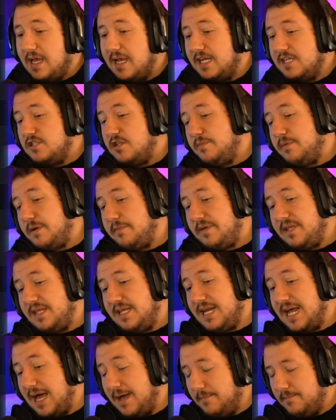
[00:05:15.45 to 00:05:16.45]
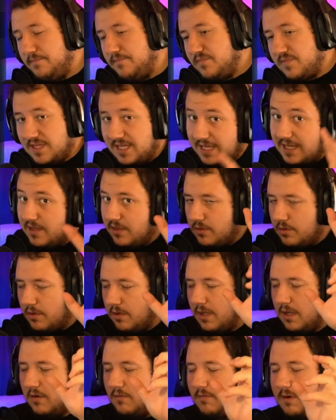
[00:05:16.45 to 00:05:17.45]
Esto permitirá que dentro
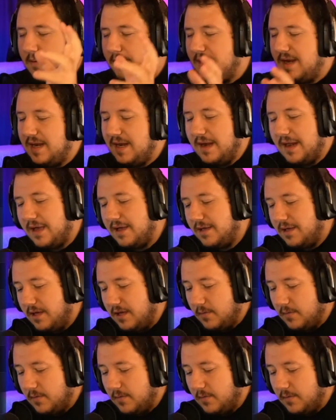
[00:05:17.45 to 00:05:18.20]
de alguna manera